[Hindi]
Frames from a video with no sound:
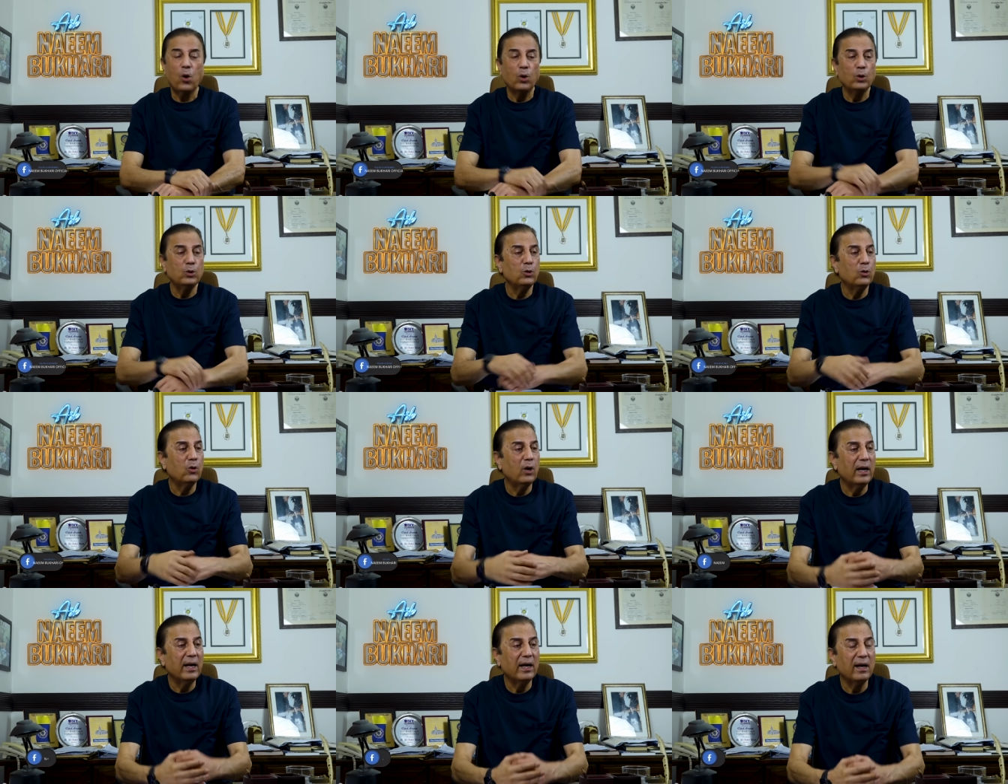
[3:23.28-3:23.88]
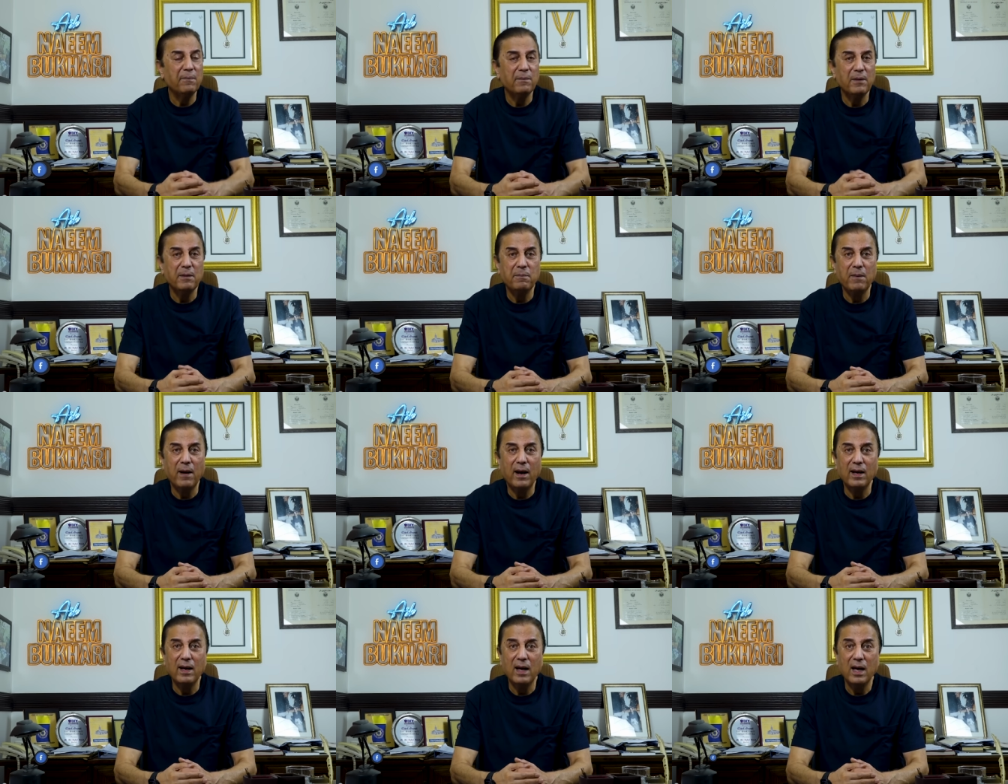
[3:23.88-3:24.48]
और जो बड़े कपड़े
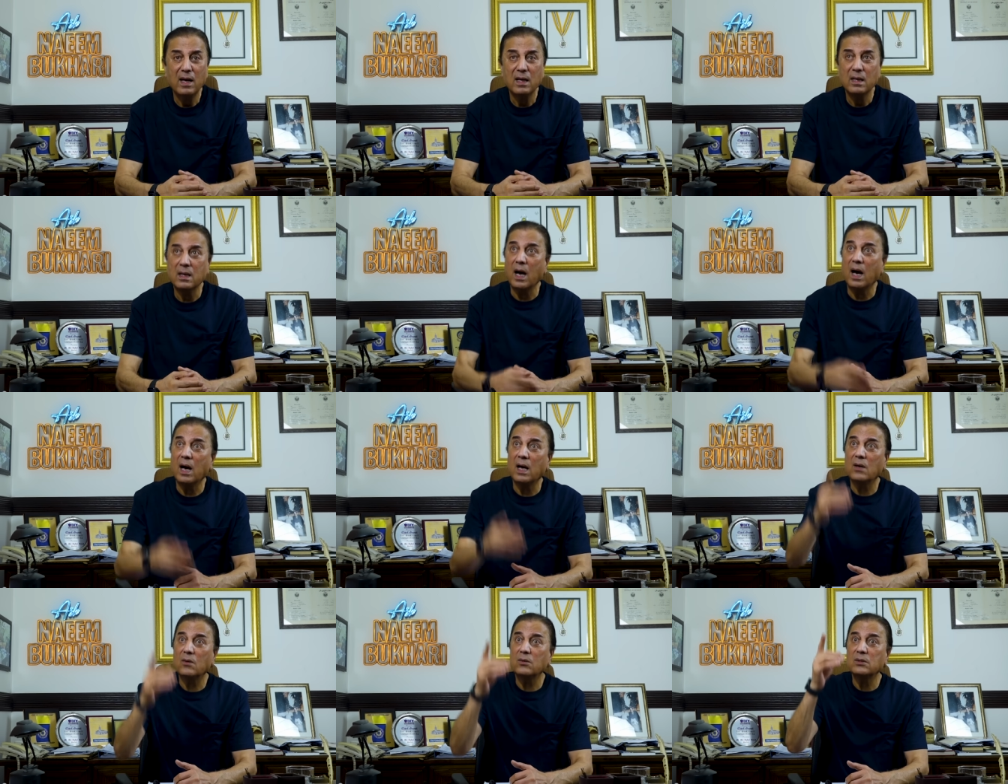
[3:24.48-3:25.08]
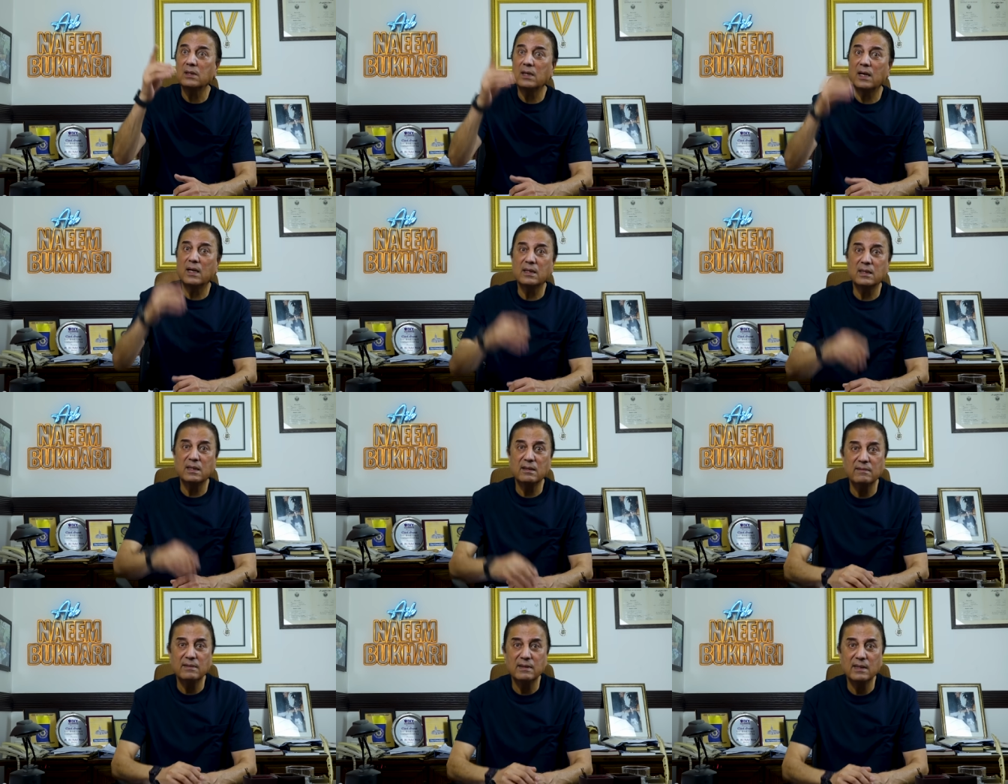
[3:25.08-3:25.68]
पहने यार वो जोड़ा
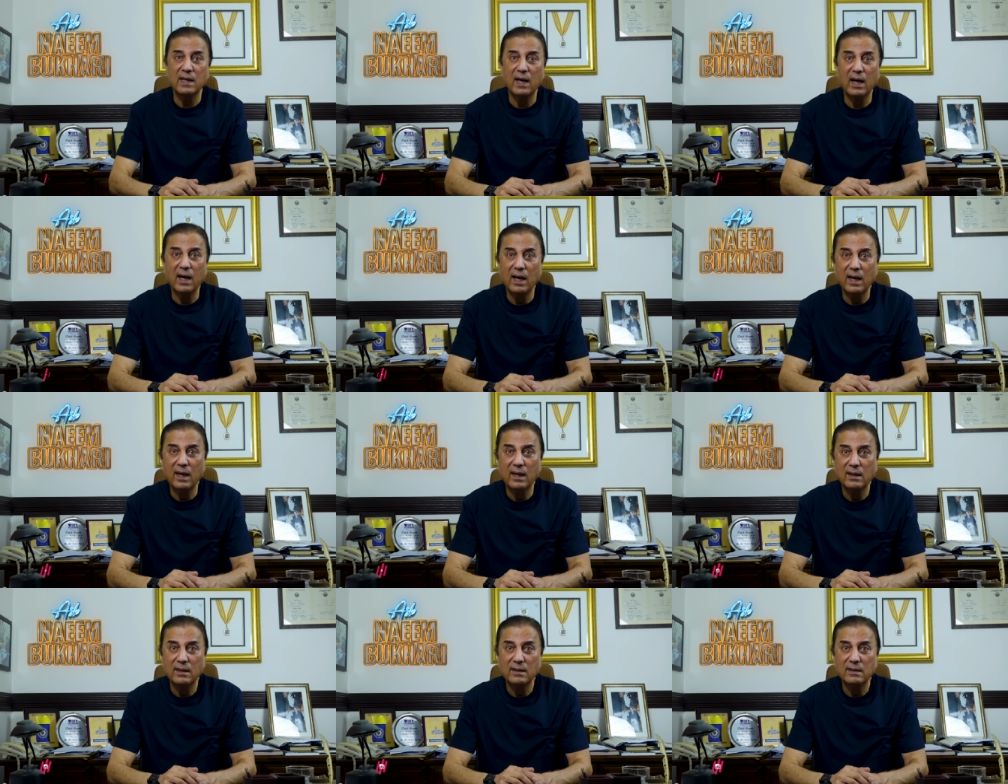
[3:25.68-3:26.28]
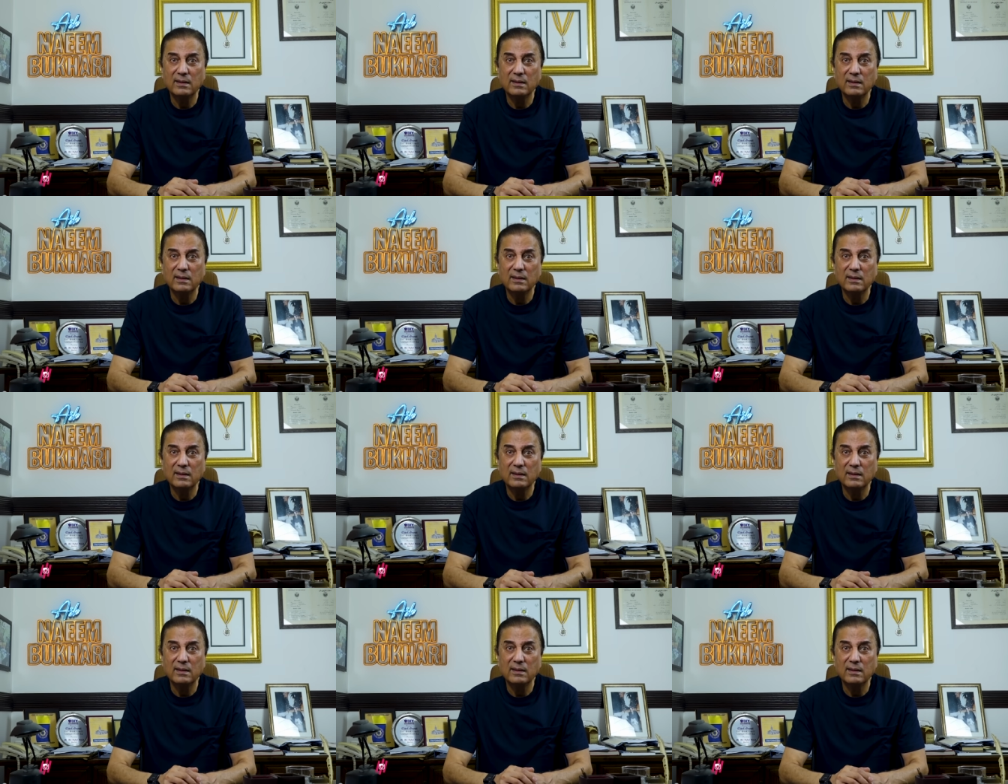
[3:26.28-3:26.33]
टीवी दिया है